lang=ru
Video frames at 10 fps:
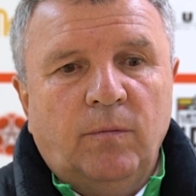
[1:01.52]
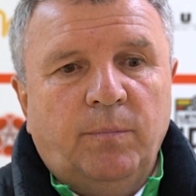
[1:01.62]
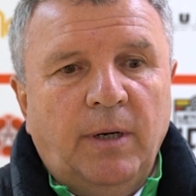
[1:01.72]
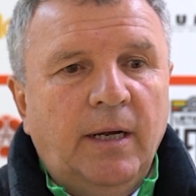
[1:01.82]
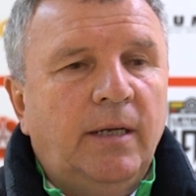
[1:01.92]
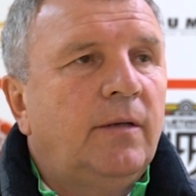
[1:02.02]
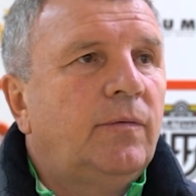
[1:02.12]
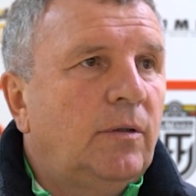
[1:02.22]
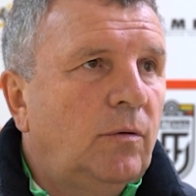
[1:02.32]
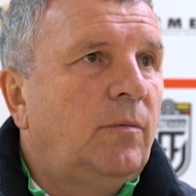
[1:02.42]
ну, поляна
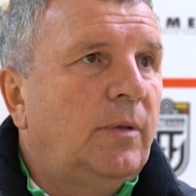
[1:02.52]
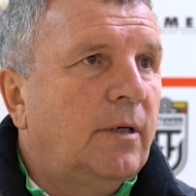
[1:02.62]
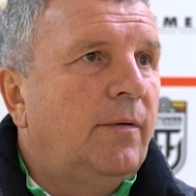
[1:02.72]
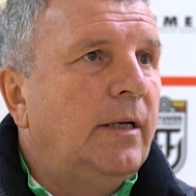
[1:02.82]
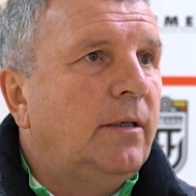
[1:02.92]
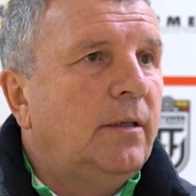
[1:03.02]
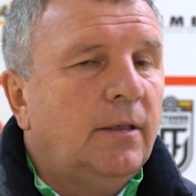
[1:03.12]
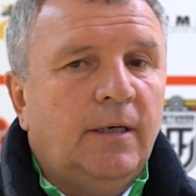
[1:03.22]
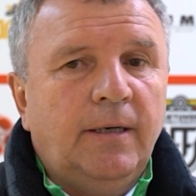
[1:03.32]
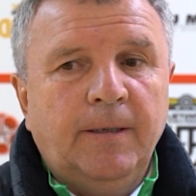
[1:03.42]
все равно мягковата
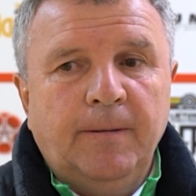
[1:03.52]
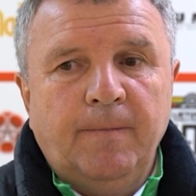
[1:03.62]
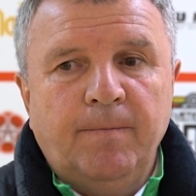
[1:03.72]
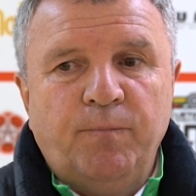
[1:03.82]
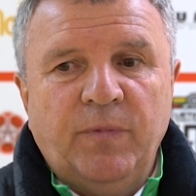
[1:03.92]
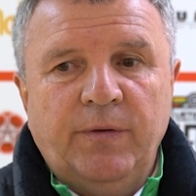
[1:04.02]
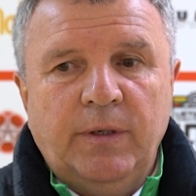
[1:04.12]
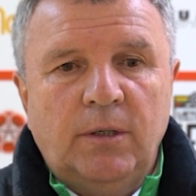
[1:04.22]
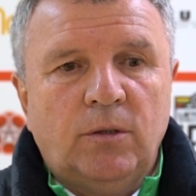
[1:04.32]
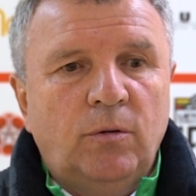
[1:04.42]
такая.
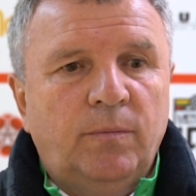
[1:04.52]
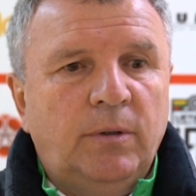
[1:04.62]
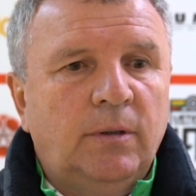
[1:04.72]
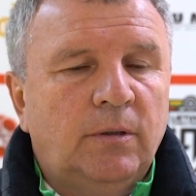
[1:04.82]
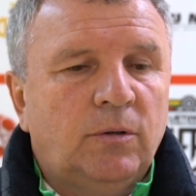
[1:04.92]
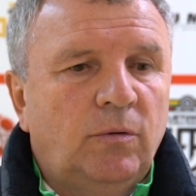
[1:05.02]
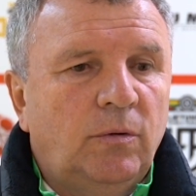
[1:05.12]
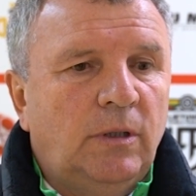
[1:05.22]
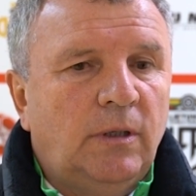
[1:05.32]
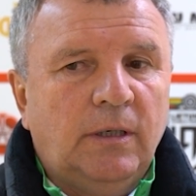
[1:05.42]
видно, что было,
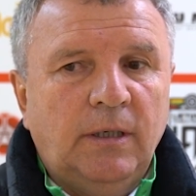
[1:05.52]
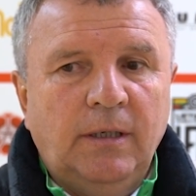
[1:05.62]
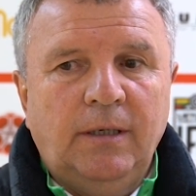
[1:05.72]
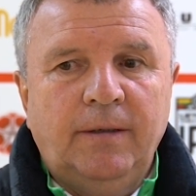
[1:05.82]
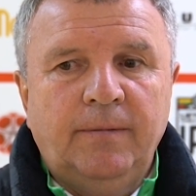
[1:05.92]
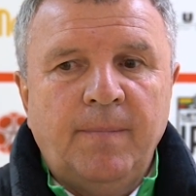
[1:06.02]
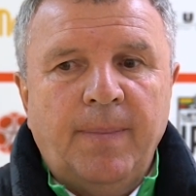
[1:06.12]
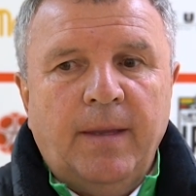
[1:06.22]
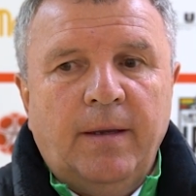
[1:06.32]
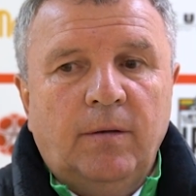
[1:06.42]
что игроки
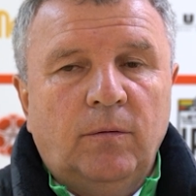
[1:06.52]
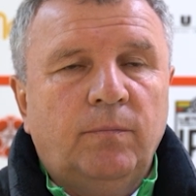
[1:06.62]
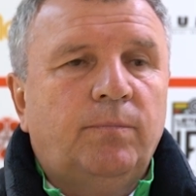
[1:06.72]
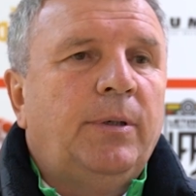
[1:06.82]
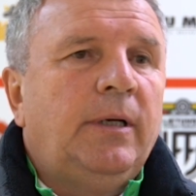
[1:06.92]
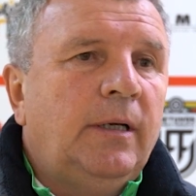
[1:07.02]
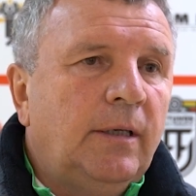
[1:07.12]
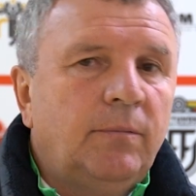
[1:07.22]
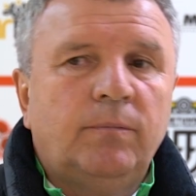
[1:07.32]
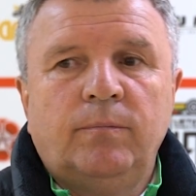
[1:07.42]

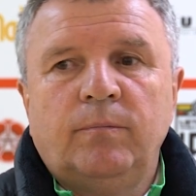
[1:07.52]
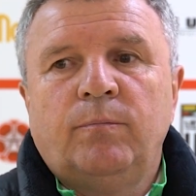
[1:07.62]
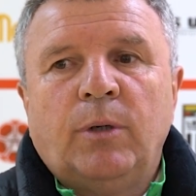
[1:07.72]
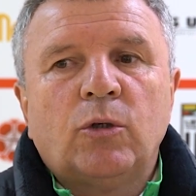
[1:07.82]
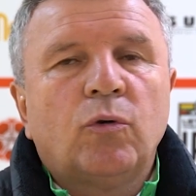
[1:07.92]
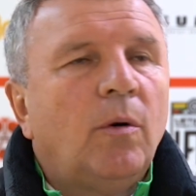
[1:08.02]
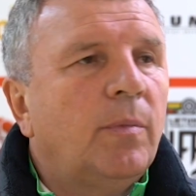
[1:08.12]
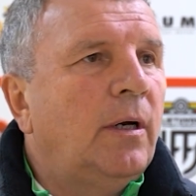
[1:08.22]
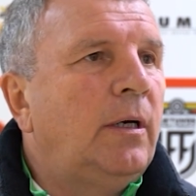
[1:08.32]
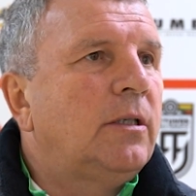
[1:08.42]
при большом
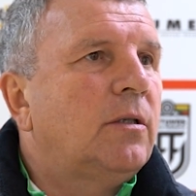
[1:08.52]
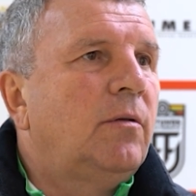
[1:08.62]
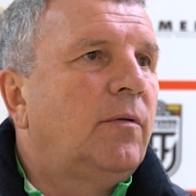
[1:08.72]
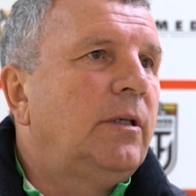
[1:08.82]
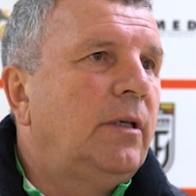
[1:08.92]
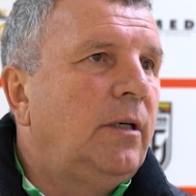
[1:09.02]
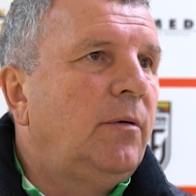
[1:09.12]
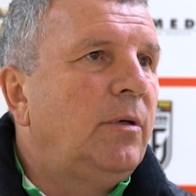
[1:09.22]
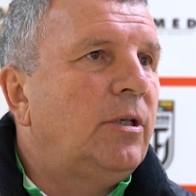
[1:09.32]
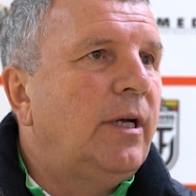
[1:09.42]
количестве владения
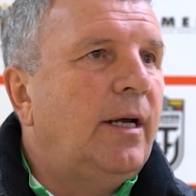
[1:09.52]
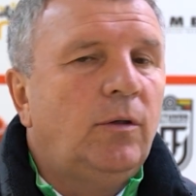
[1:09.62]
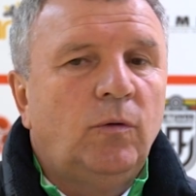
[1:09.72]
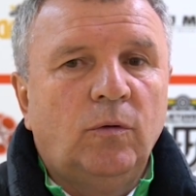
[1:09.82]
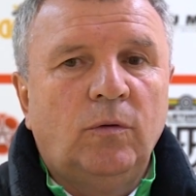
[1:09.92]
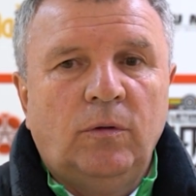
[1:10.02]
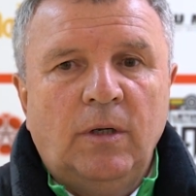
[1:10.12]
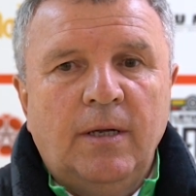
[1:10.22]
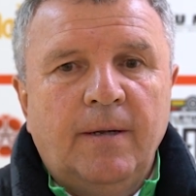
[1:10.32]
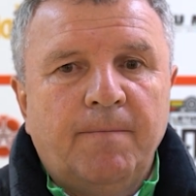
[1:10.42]
мяча, но,
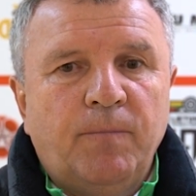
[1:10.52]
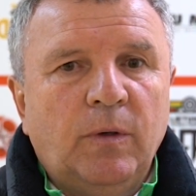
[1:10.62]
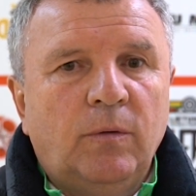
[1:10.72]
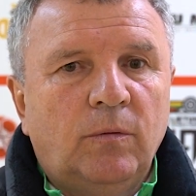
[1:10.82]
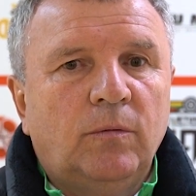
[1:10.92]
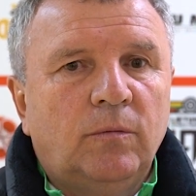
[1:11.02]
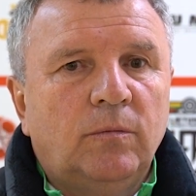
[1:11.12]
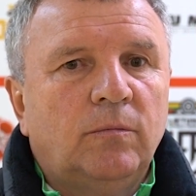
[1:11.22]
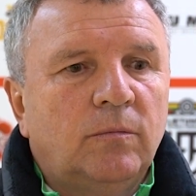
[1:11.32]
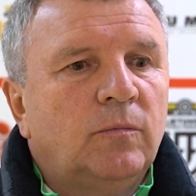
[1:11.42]

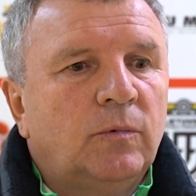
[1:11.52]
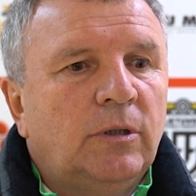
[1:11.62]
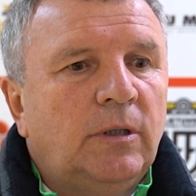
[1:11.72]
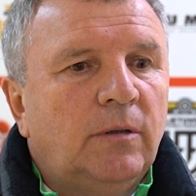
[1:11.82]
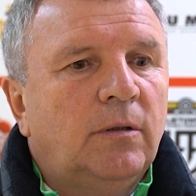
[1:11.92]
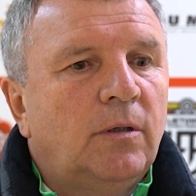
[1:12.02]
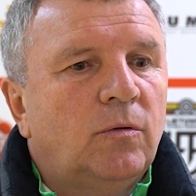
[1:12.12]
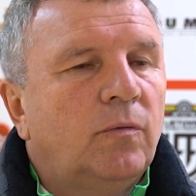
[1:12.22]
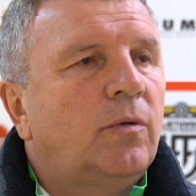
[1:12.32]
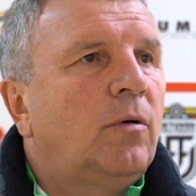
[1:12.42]
но уже к
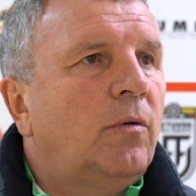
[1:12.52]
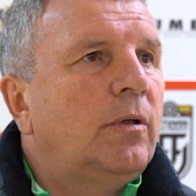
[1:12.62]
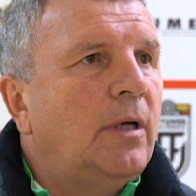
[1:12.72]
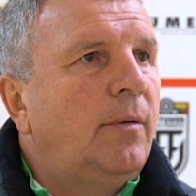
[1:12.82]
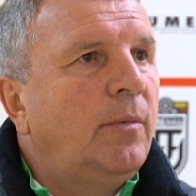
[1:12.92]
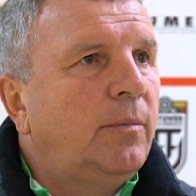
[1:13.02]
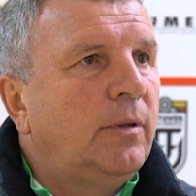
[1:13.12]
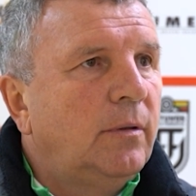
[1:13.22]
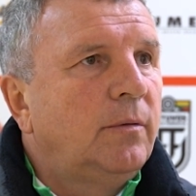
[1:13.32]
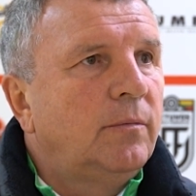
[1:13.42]
концу второго тайма
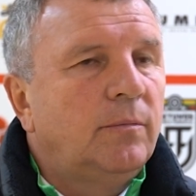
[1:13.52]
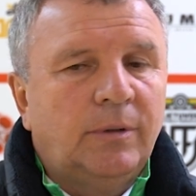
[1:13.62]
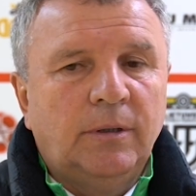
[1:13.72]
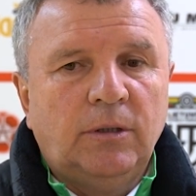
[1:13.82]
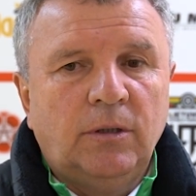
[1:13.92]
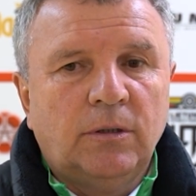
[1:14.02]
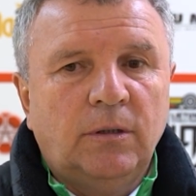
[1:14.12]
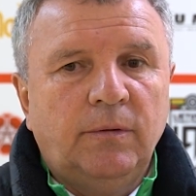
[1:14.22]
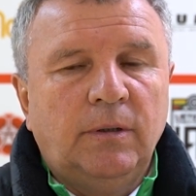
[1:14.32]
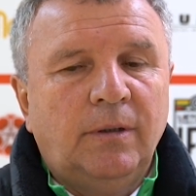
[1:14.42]
было, было
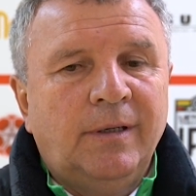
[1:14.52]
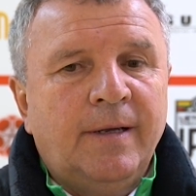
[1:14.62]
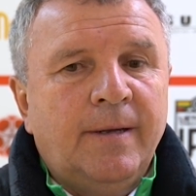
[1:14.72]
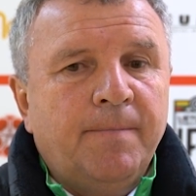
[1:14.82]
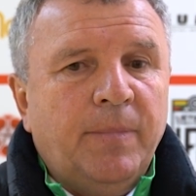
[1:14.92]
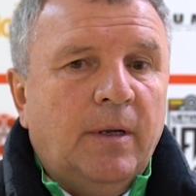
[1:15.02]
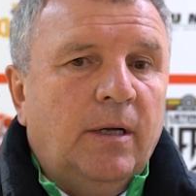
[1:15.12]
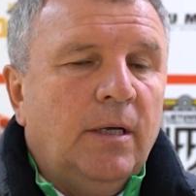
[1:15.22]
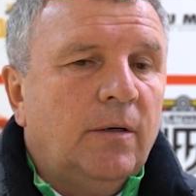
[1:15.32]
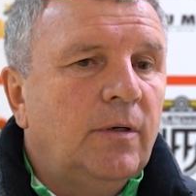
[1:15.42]
тяжеловато.
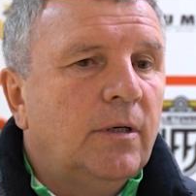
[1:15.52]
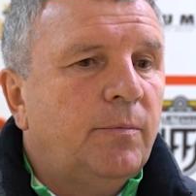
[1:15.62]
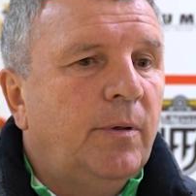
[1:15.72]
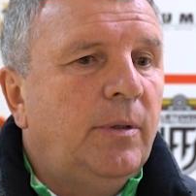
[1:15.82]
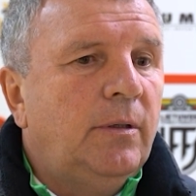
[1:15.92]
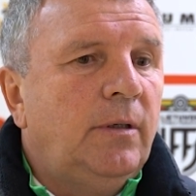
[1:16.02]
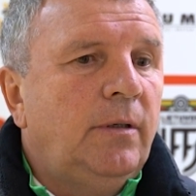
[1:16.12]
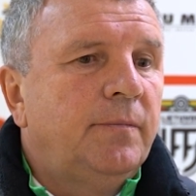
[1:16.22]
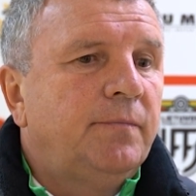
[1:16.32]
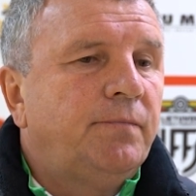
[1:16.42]
А так, всех с победой.